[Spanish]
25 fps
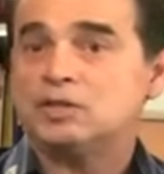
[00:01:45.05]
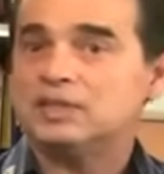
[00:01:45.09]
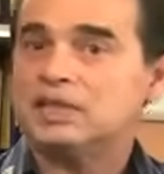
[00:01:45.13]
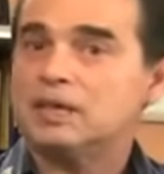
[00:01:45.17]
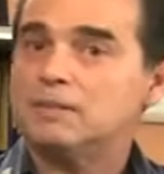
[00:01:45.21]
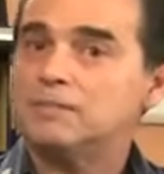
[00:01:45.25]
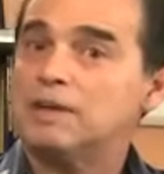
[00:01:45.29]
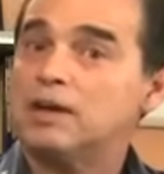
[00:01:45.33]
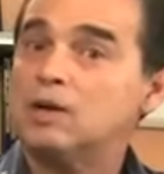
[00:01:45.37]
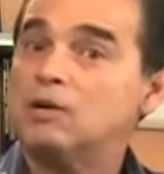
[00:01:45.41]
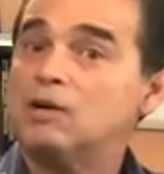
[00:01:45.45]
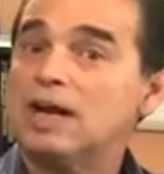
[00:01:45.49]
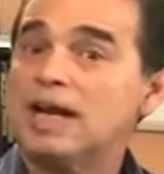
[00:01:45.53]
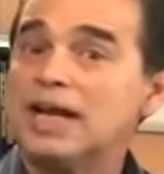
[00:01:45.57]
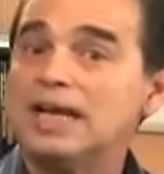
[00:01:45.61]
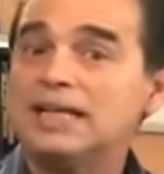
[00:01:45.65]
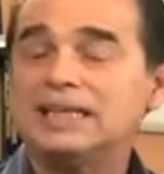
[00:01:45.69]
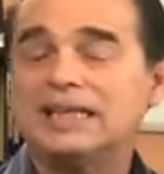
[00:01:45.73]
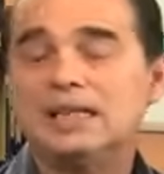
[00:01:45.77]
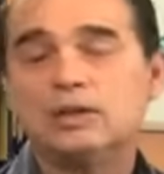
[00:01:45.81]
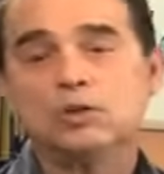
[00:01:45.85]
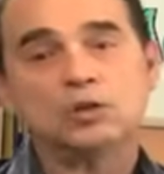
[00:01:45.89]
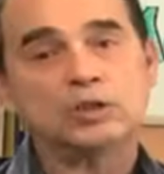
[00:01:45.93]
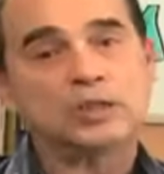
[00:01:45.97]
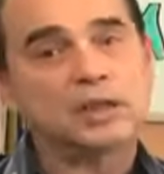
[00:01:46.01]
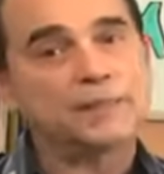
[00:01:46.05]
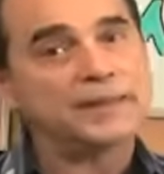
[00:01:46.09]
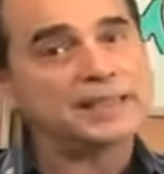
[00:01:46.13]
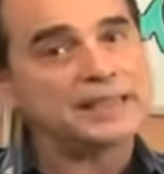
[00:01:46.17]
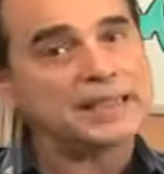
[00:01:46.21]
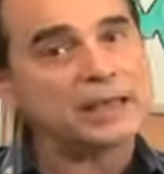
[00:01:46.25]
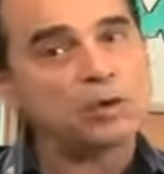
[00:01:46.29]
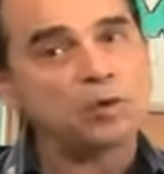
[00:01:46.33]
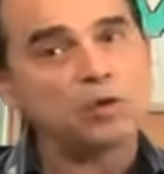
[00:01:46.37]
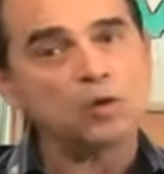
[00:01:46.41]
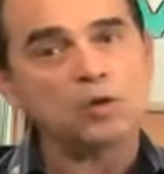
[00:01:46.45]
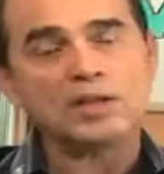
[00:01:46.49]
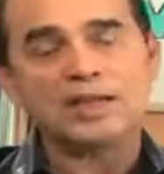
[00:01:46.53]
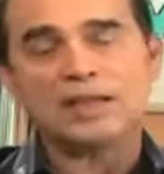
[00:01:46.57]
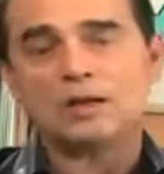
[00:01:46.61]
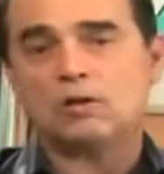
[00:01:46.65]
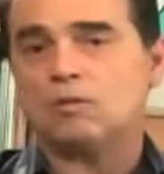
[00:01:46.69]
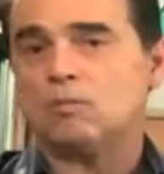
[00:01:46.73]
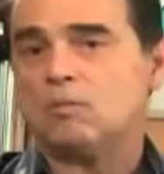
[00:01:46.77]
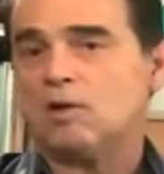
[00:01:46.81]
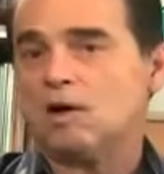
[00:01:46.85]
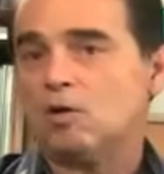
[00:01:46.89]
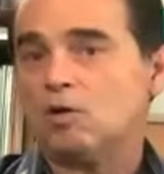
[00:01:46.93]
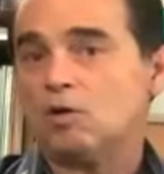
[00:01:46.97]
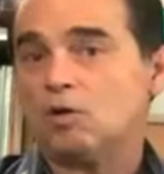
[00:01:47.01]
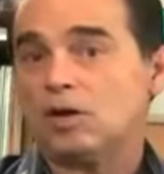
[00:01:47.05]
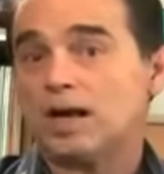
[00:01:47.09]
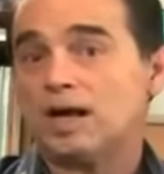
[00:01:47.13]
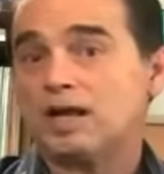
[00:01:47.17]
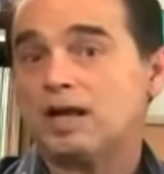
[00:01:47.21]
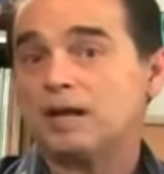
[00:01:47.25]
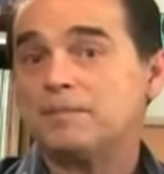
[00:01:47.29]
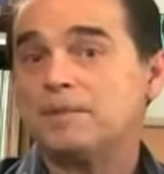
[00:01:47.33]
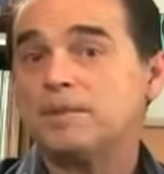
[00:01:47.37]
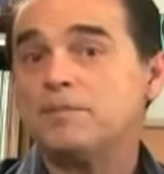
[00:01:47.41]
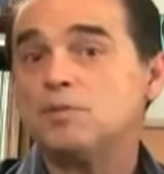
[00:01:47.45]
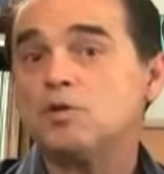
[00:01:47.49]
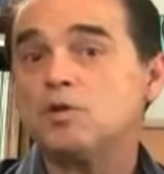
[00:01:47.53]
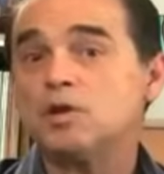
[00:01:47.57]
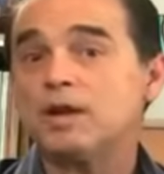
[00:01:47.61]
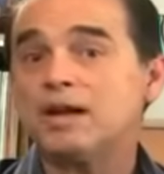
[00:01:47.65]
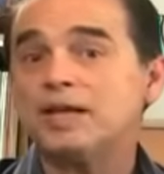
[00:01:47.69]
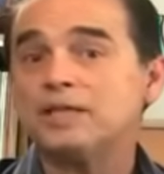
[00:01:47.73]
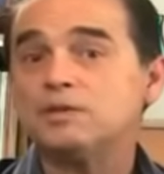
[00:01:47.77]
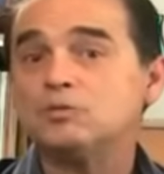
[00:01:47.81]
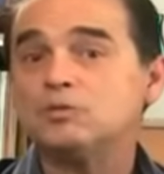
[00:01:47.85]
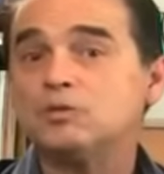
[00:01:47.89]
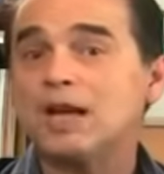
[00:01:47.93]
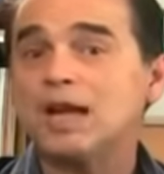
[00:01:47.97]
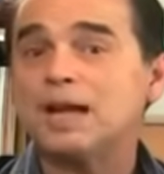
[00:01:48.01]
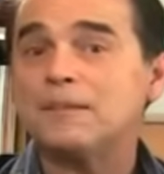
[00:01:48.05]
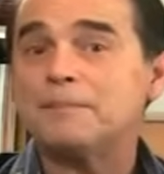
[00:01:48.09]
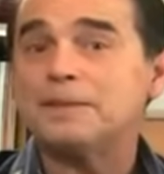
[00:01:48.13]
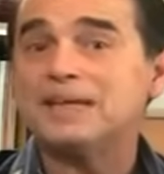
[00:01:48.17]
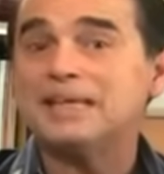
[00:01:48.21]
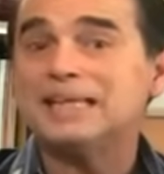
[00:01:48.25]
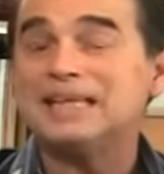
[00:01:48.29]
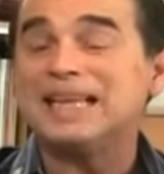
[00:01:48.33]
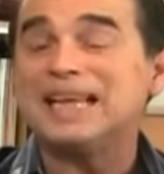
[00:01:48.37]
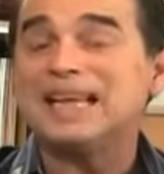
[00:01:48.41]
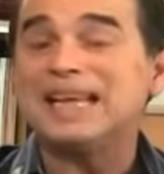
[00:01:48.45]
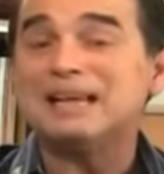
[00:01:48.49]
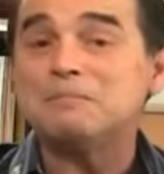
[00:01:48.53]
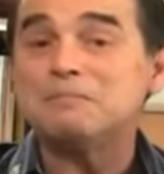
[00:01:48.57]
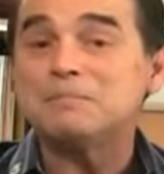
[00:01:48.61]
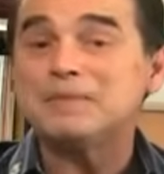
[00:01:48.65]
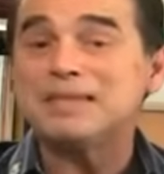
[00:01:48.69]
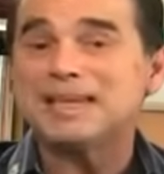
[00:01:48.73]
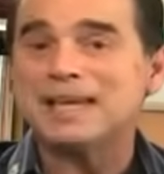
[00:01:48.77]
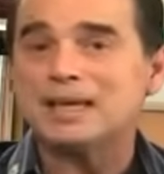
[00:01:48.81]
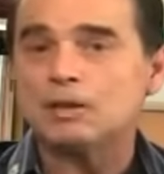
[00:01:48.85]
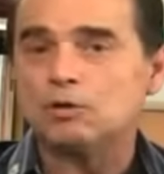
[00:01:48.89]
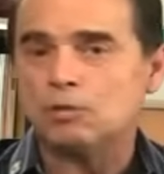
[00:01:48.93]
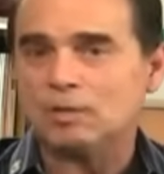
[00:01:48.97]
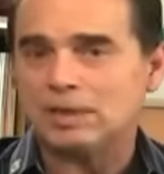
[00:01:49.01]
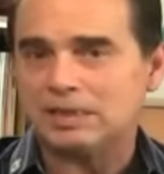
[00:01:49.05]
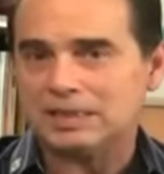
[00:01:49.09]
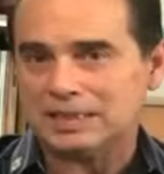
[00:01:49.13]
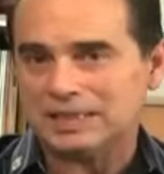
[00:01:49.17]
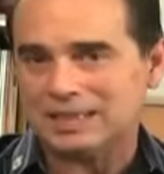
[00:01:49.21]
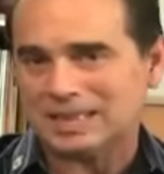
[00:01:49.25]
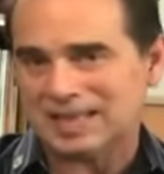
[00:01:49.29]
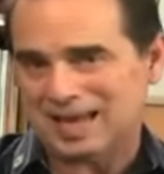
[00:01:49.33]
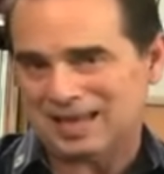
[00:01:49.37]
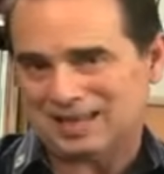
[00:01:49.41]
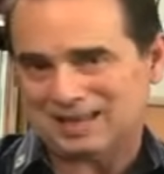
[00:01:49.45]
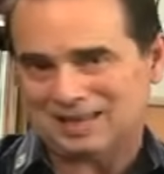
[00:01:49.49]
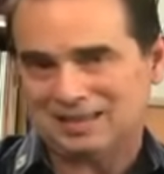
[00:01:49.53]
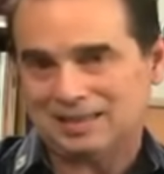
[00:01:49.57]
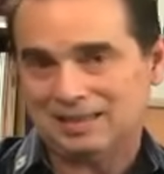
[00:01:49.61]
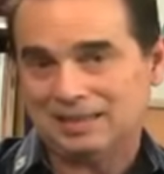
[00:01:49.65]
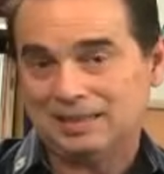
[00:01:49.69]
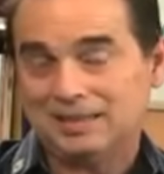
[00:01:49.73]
Y sin embargo la gente no estaba tan gorda como ahora. Ahora mismo lo que hay es una epidemia de obesidad.